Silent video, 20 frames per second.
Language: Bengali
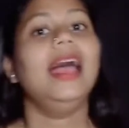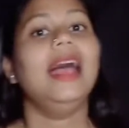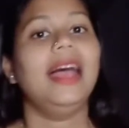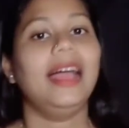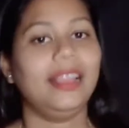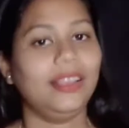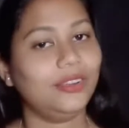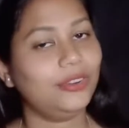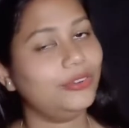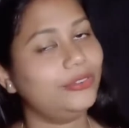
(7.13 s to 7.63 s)

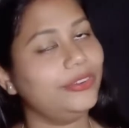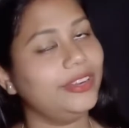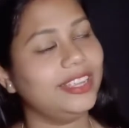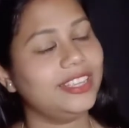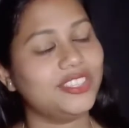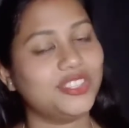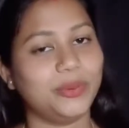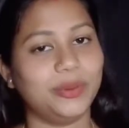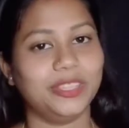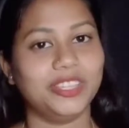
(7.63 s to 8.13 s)
হ্যালো
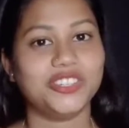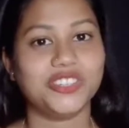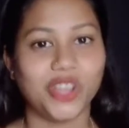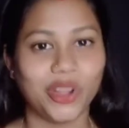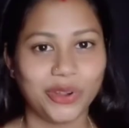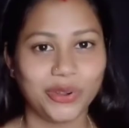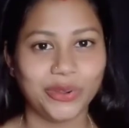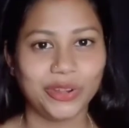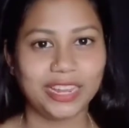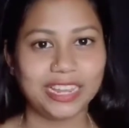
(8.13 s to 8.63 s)
ফ্রেন্ডস তোমাদের
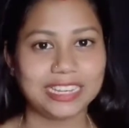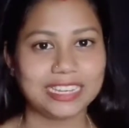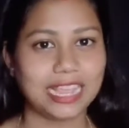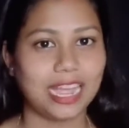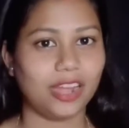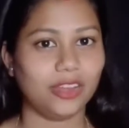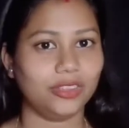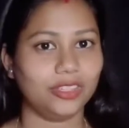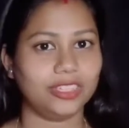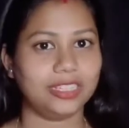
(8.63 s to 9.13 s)
সকলকে
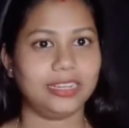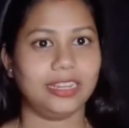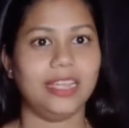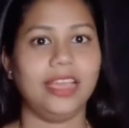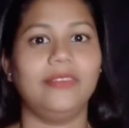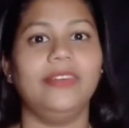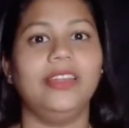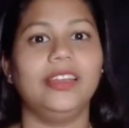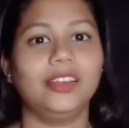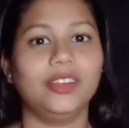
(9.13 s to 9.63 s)
স্বাগত
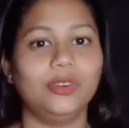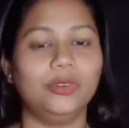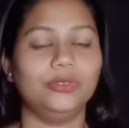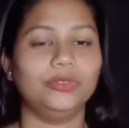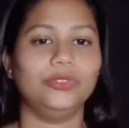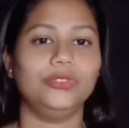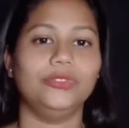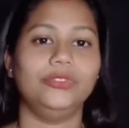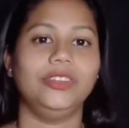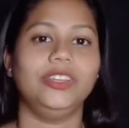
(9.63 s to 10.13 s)
জানাই আবার একটা
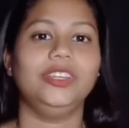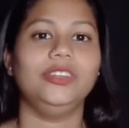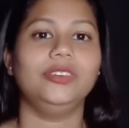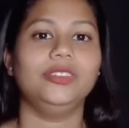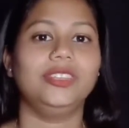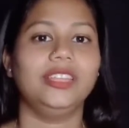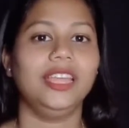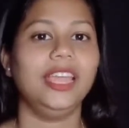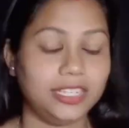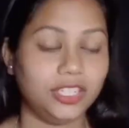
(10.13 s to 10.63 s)
নতুন
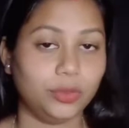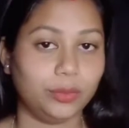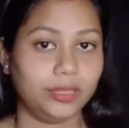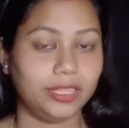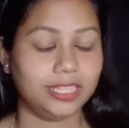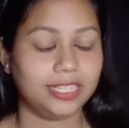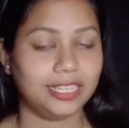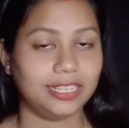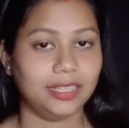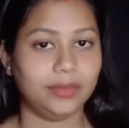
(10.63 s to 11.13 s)
ভিডিওতে
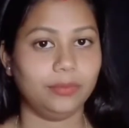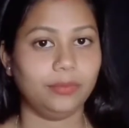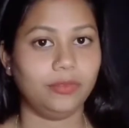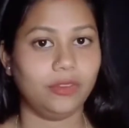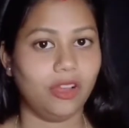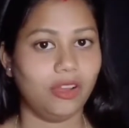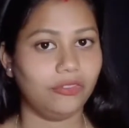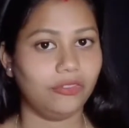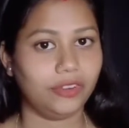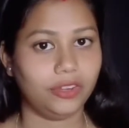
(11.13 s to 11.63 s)
তোমাদের সাথে
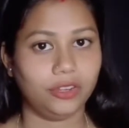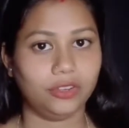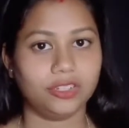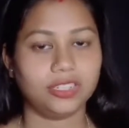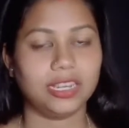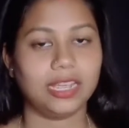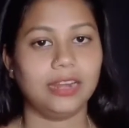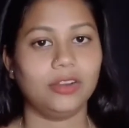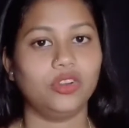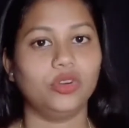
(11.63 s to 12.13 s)
ব্লগ ভিডিও
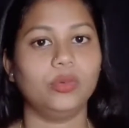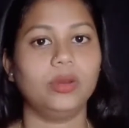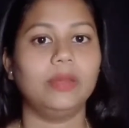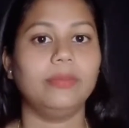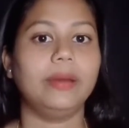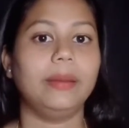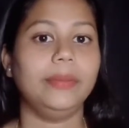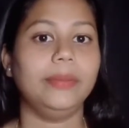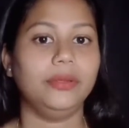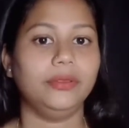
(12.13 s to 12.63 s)
শেয়ার করবো
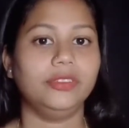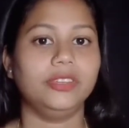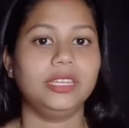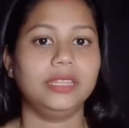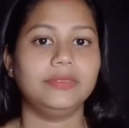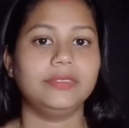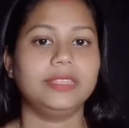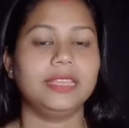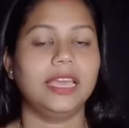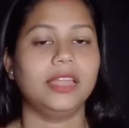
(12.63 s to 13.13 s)
না বা বিউটি
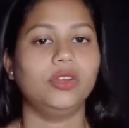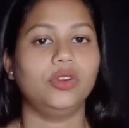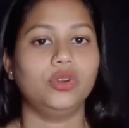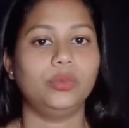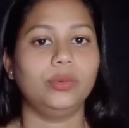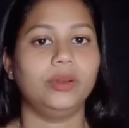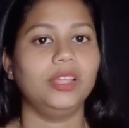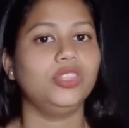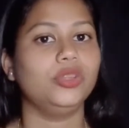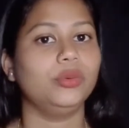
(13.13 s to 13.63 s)
টিপস শেয়ার
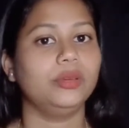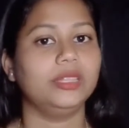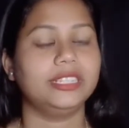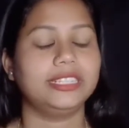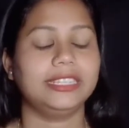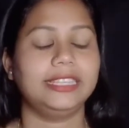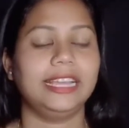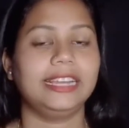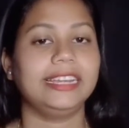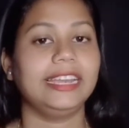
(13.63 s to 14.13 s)
করবো না
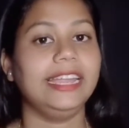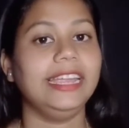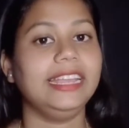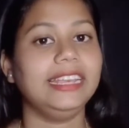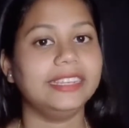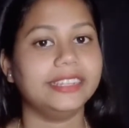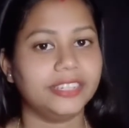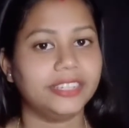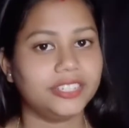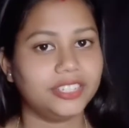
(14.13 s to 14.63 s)
তোমাদের সাথে একটা
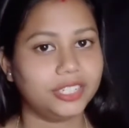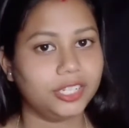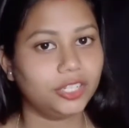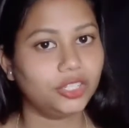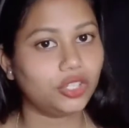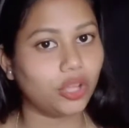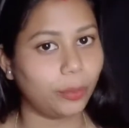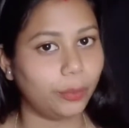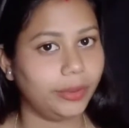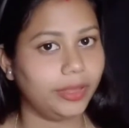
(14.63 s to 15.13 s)
ইন্টারেস্টিং
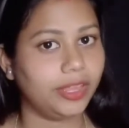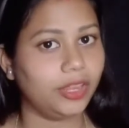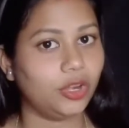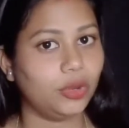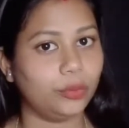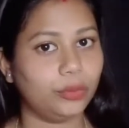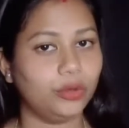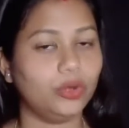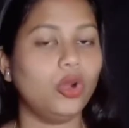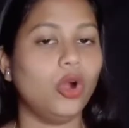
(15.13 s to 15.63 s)
টপিকের
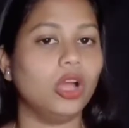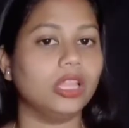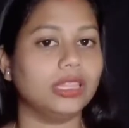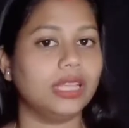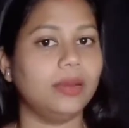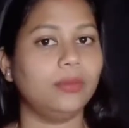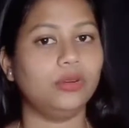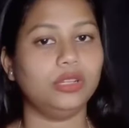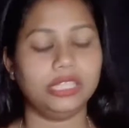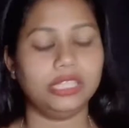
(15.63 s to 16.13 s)
ওপর
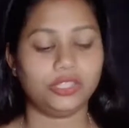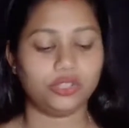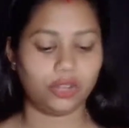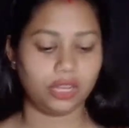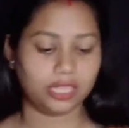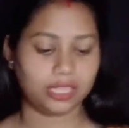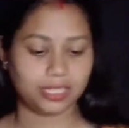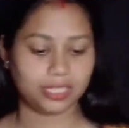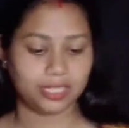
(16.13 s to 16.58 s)
কথা বলতে চলেছে